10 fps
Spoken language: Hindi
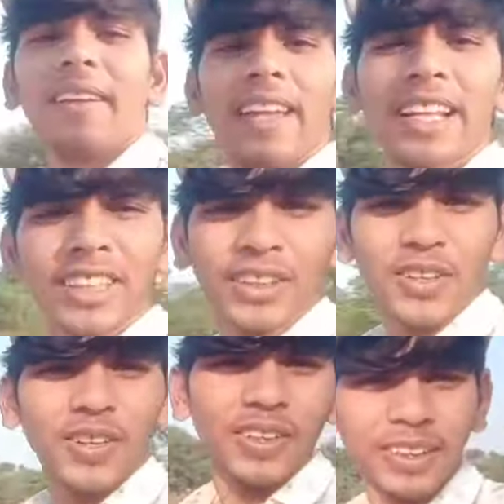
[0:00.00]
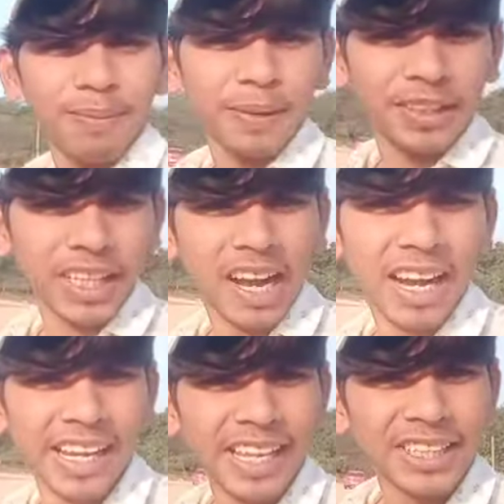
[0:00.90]
देख सकते हो ये पीछे
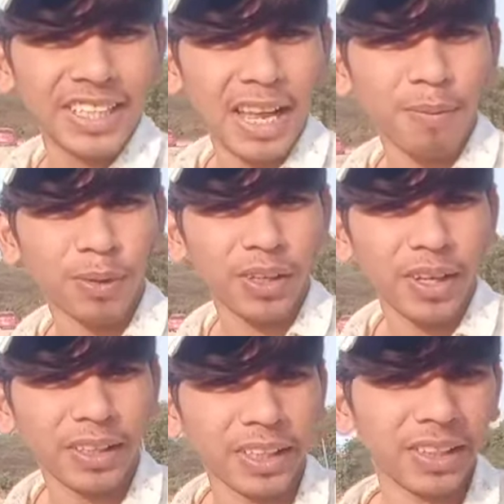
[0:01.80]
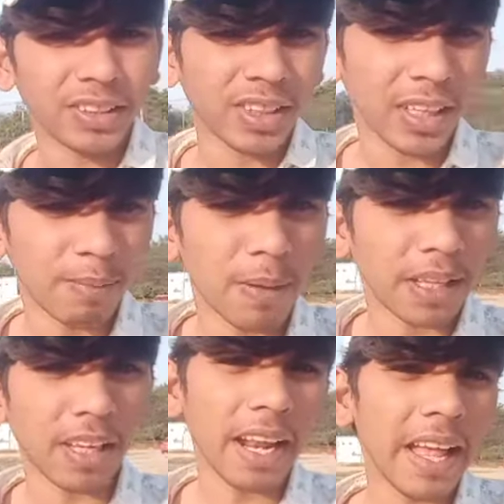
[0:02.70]
गार्डन है जिधर आपको ये टीन्स का डिब्बा
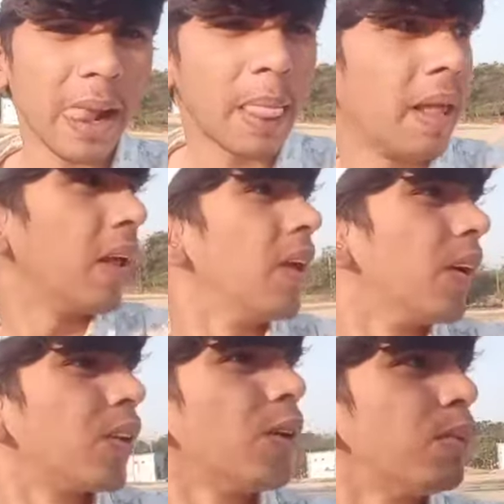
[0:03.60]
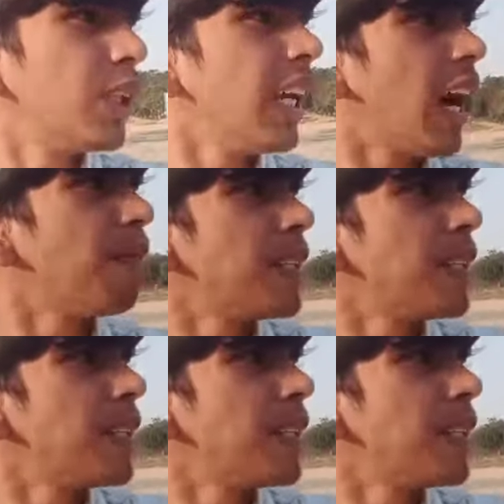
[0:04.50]
दिख रहा है तो मुझे यहाँ पर